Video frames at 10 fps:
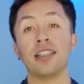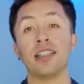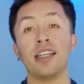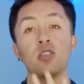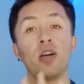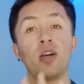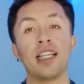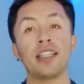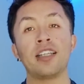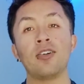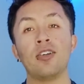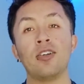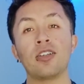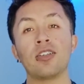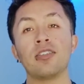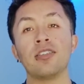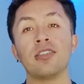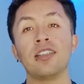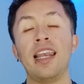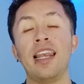tres jugadores de la tricolor,
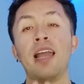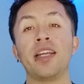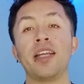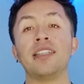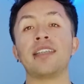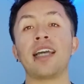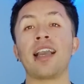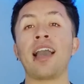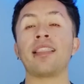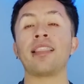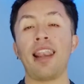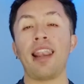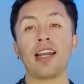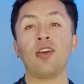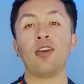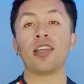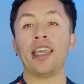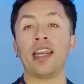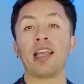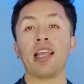la prensa catalán lo
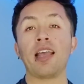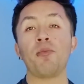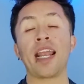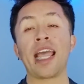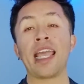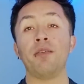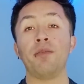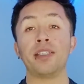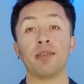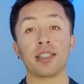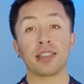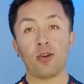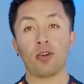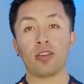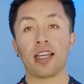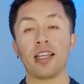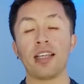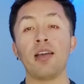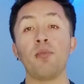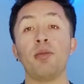quiere para el FC Barcelona.
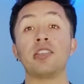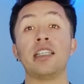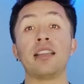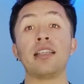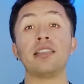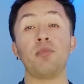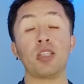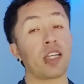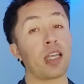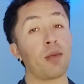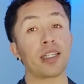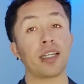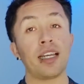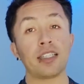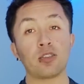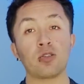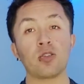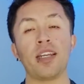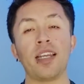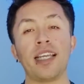Pero sin antes te invito a que me regales un
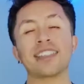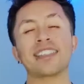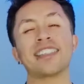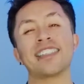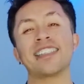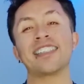super like,